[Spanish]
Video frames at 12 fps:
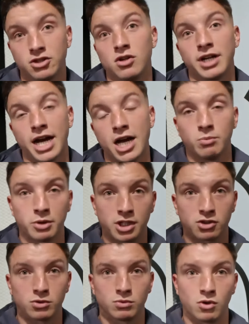Galo, por
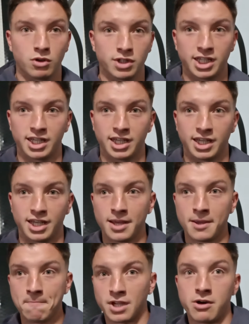eso tuvo que,
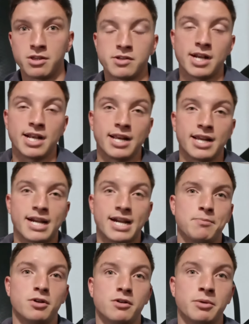abandonar el
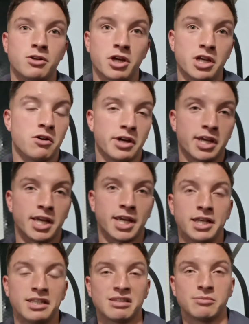campo, pero creo que
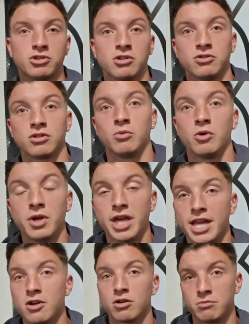en esa posición lo hizo muy
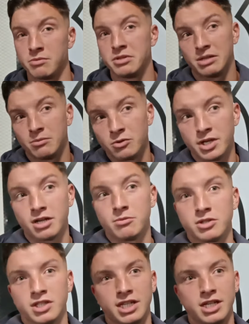bien, nos complementamos bien, como
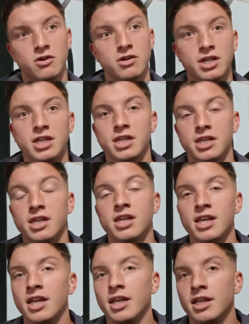te digo, y,
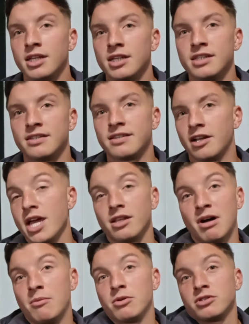salió bien.
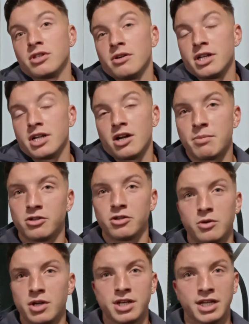Vamos a ver ahora el partido que
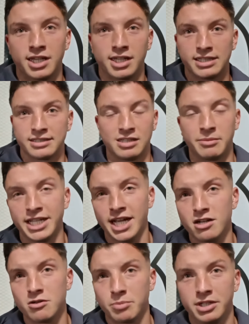viene que, decide
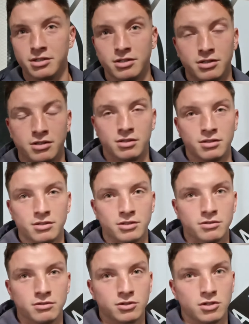Mariano, pero
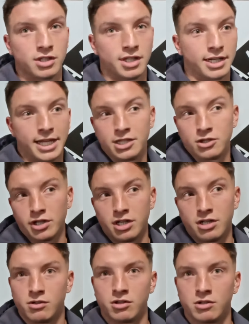eh, que le toque
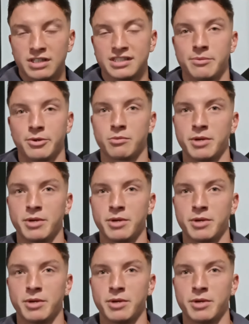lo, lo, hace de la mejor manera.